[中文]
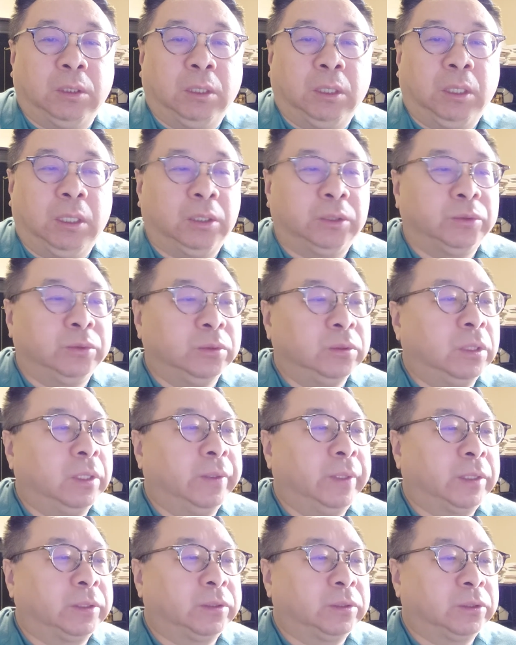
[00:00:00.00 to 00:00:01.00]
呃，如果
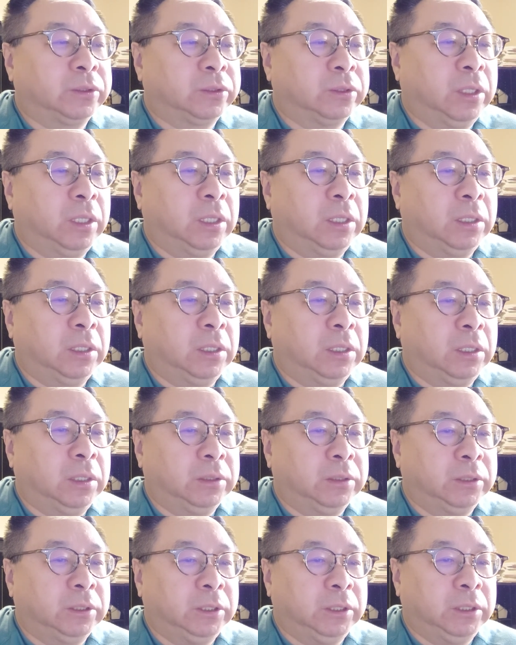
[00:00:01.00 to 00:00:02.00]
呢，就是说
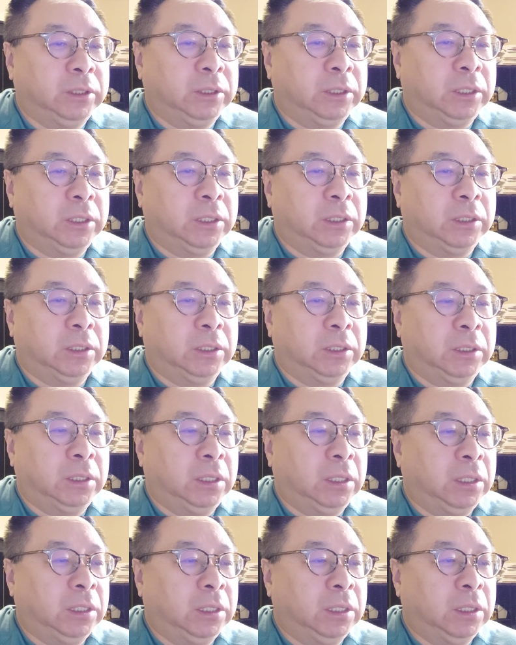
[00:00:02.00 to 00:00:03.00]
你呢，
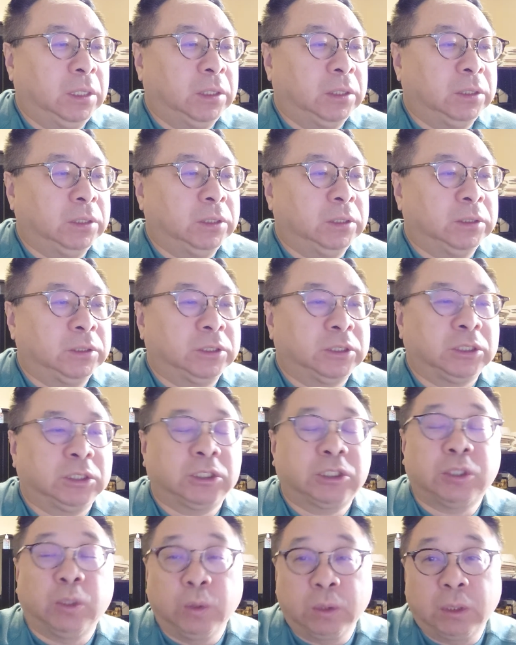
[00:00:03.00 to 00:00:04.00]
呃，
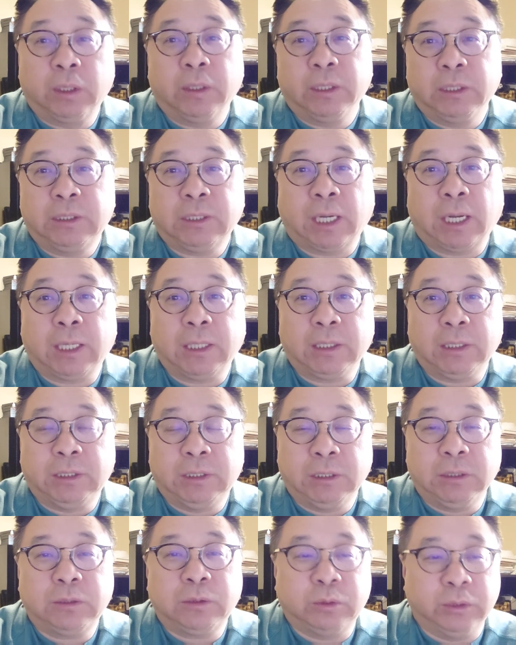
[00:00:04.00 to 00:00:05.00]
是收购了一家已
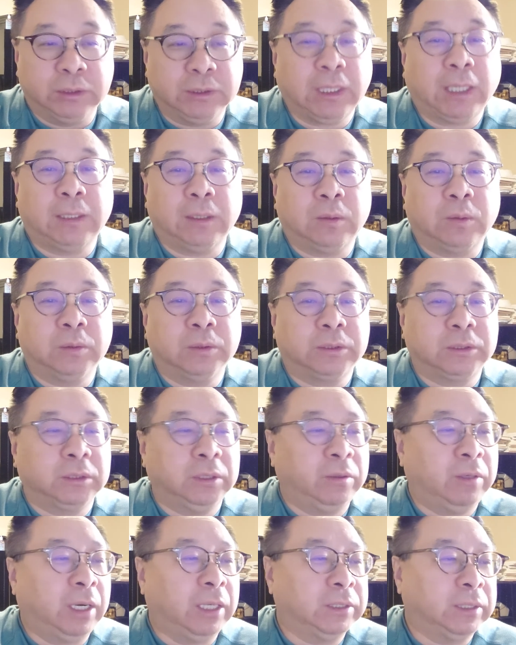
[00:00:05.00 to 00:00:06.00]
经存在的公司
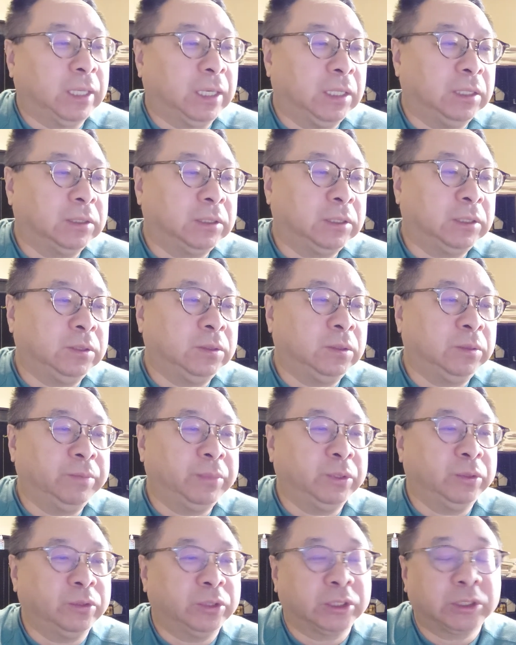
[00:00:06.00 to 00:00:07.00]
的话，你还要提供，
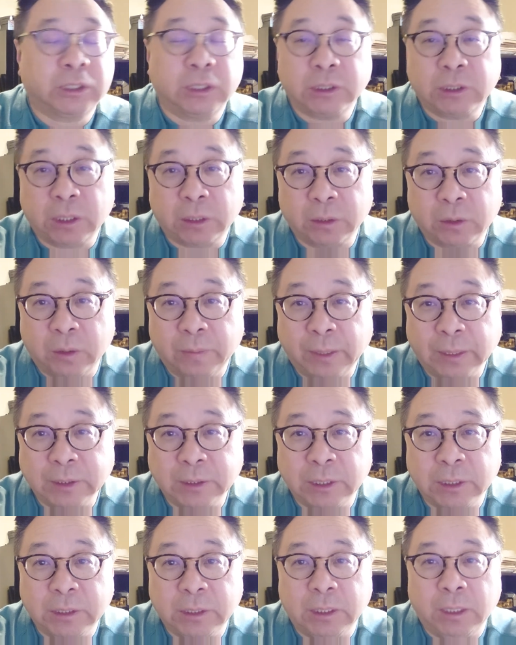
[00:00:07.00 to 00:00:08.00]
比如说生效的购买
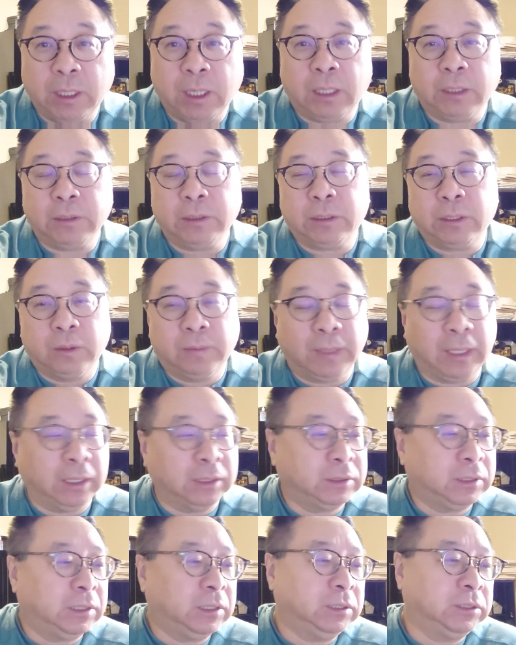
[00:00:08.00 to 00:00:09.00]
协议啊，你购买
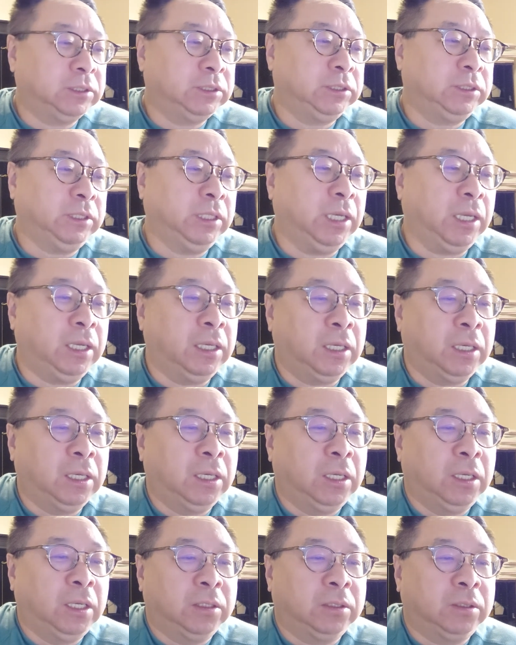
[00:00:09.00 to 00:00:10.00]
了这个企业，
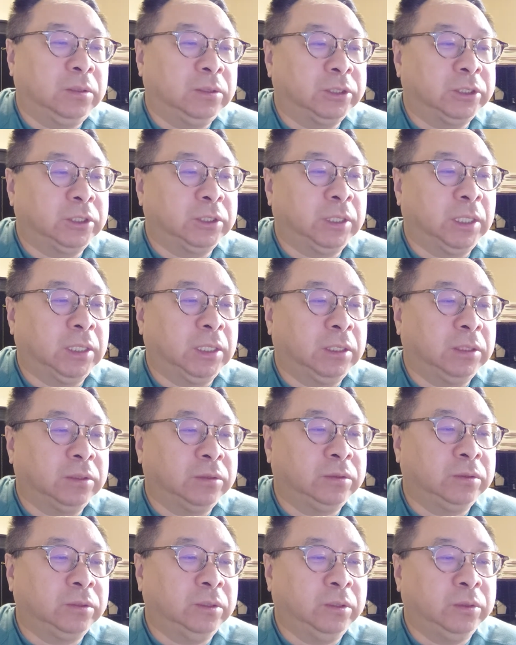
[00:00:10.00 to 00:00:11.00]
同时呢，
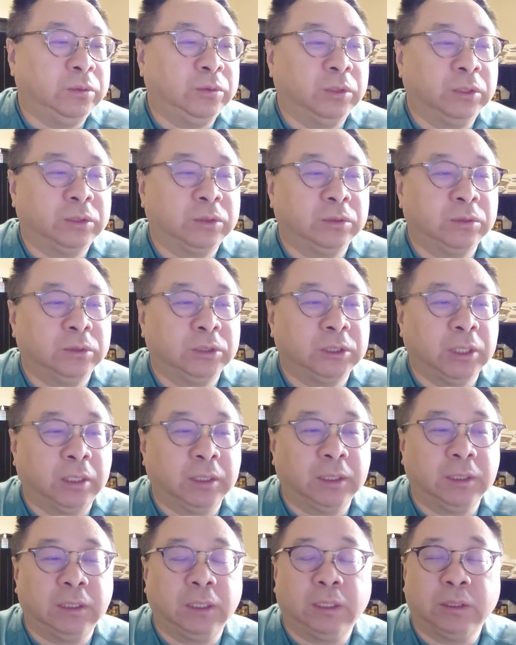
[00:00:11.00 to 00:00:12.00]
具有约束效
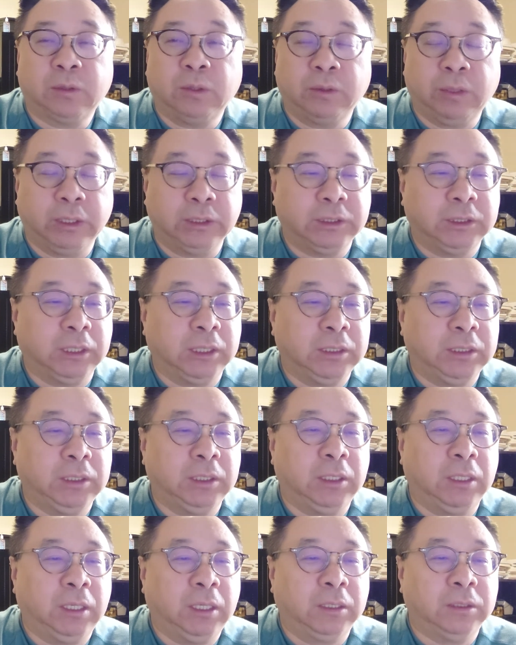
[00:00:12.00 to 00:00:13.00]
力的托管协
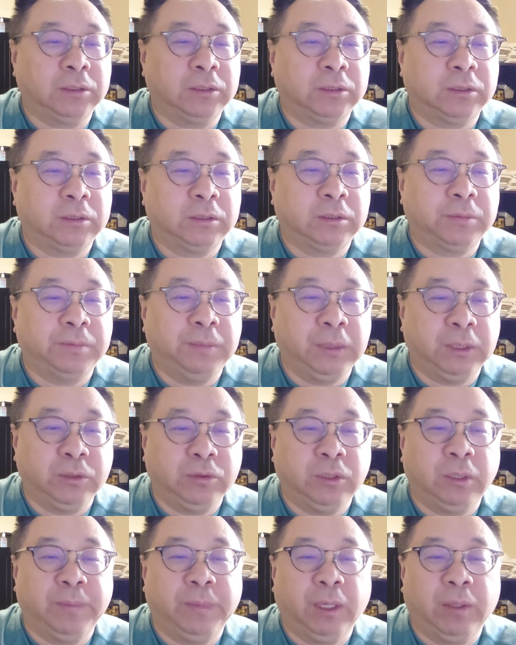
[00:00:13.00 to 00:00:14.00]
议啊，明
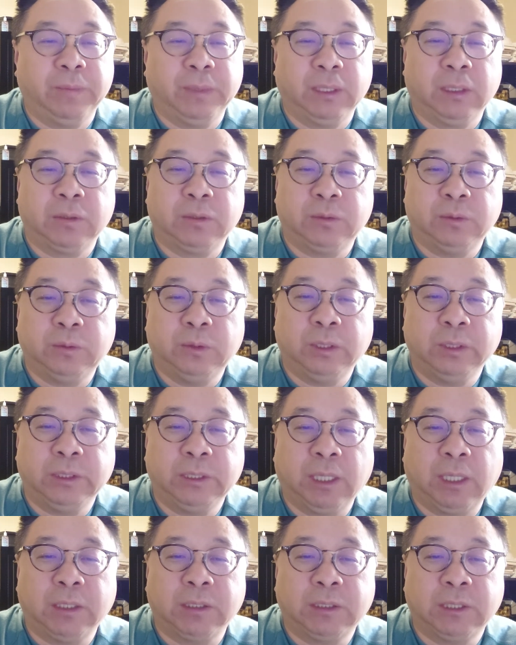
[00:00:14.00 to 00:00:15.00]
确表明，如果
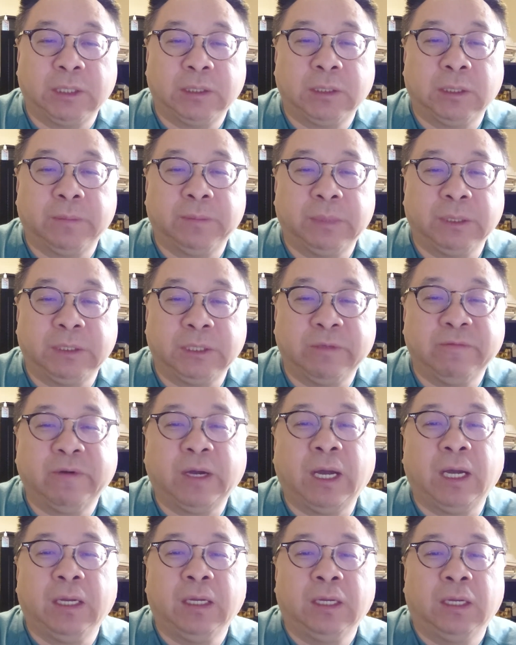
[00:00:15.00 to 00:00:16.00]
一二签证被签
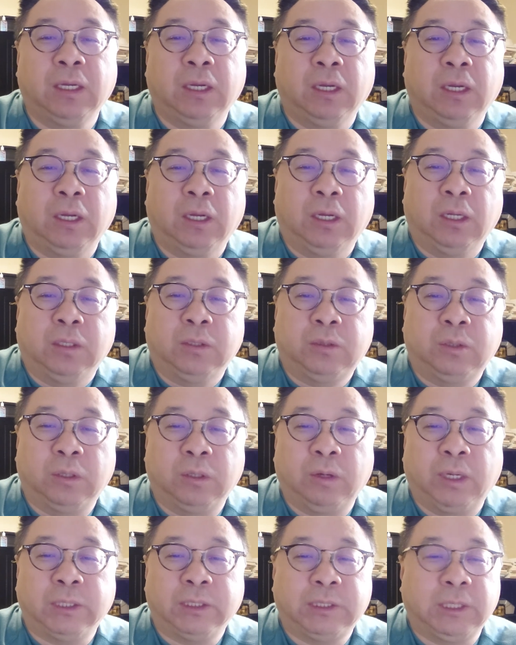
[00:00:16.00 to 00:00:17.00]
发，托
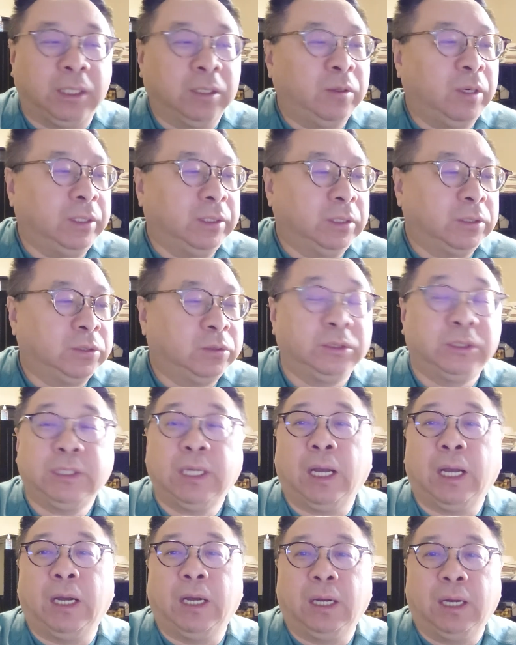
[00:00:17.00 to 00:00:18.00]
管钱款的去
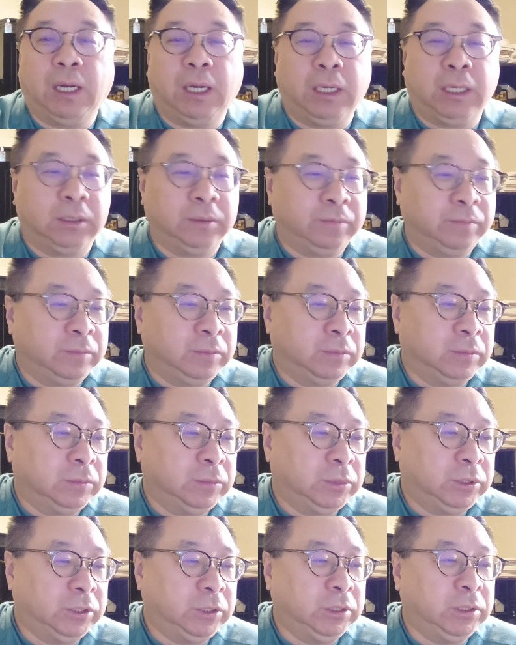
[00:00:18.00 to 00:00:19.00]
向啊。
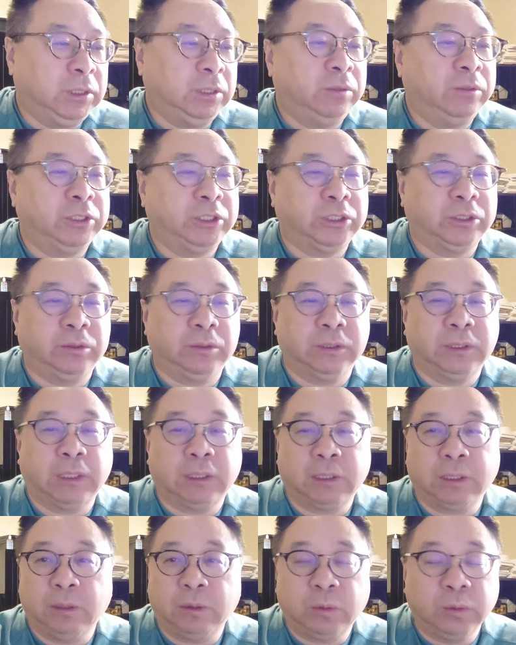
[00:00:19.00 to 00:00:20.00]
是一定会使用
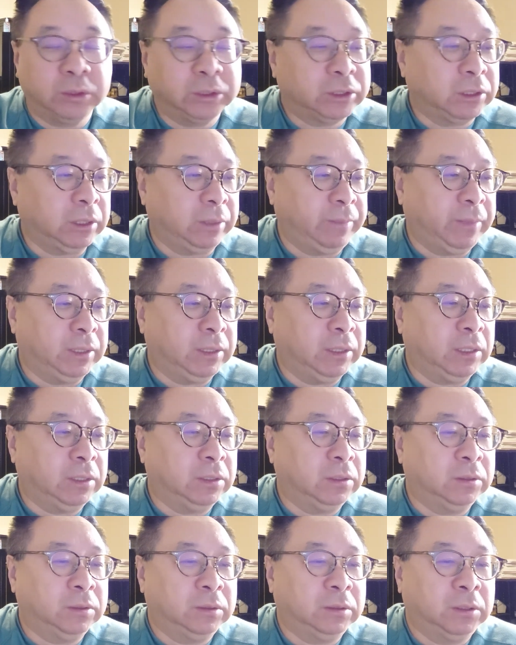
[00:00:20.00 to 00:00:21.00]
在这个公司里面的，
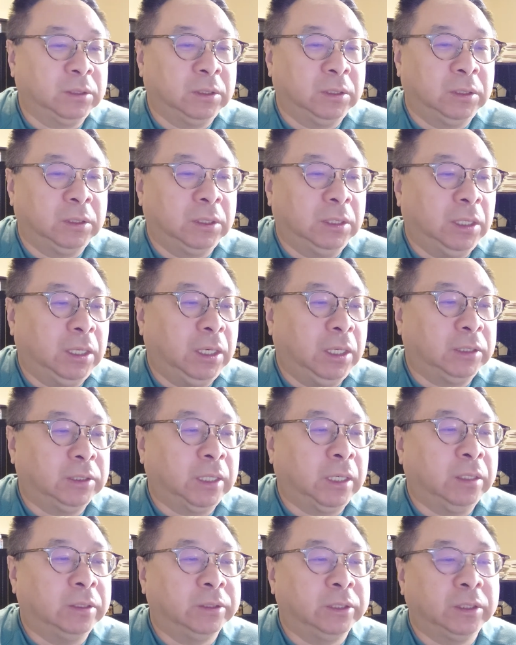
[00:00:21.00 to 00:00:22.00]
啊，
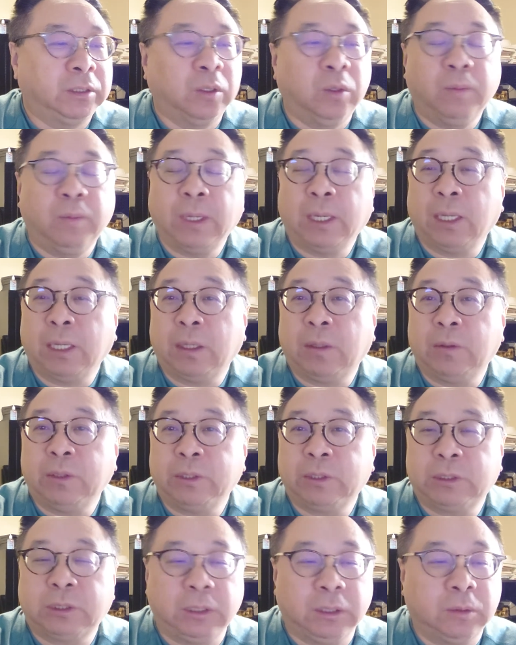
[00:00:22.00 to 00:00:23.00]
然后你购买或
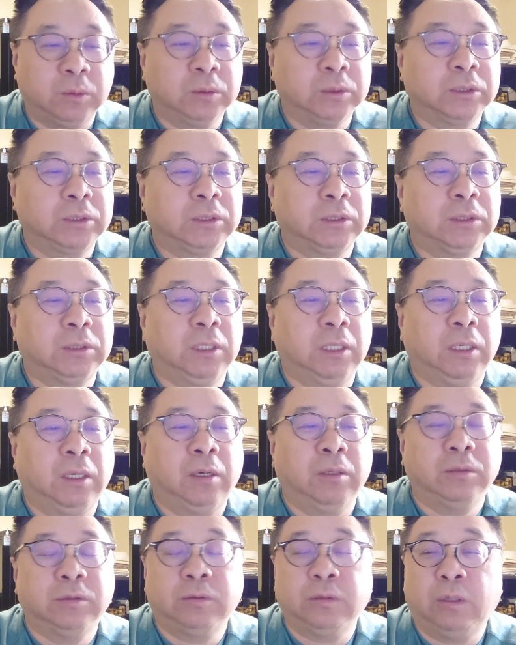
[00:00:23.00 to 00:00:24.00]
设立公司
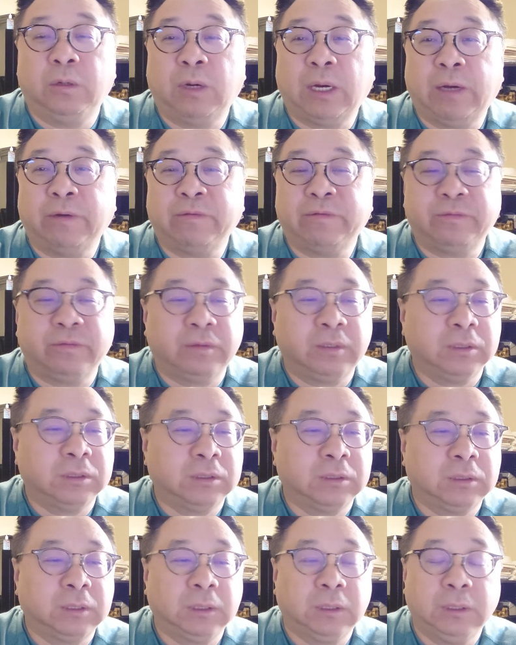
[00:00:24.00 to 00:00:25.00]
的所花
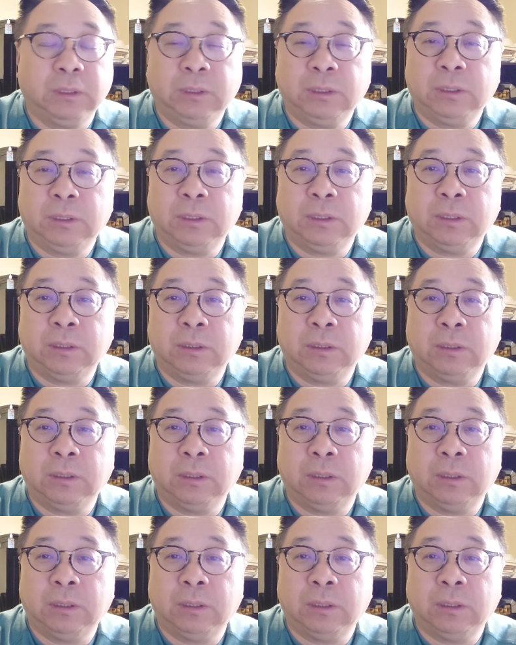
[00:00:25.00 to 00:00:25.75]
这个